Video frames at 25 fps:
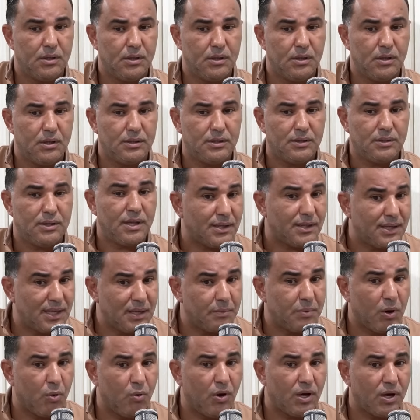
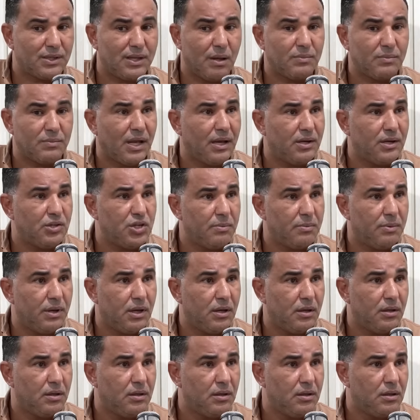التركيبه وقتها نتاع
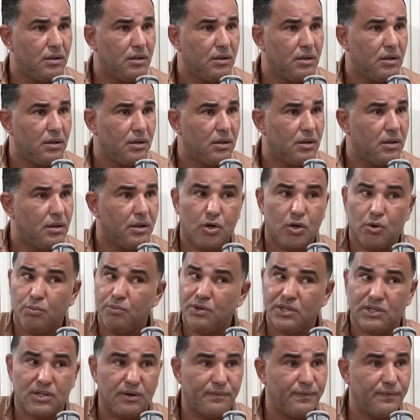الجامعه راهو
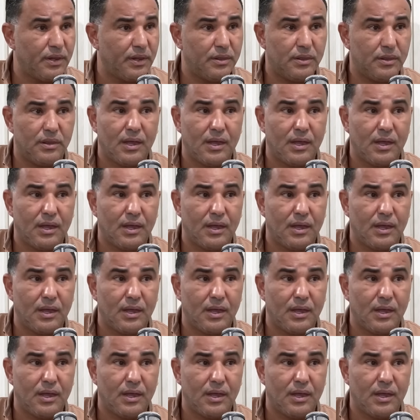ما يترفض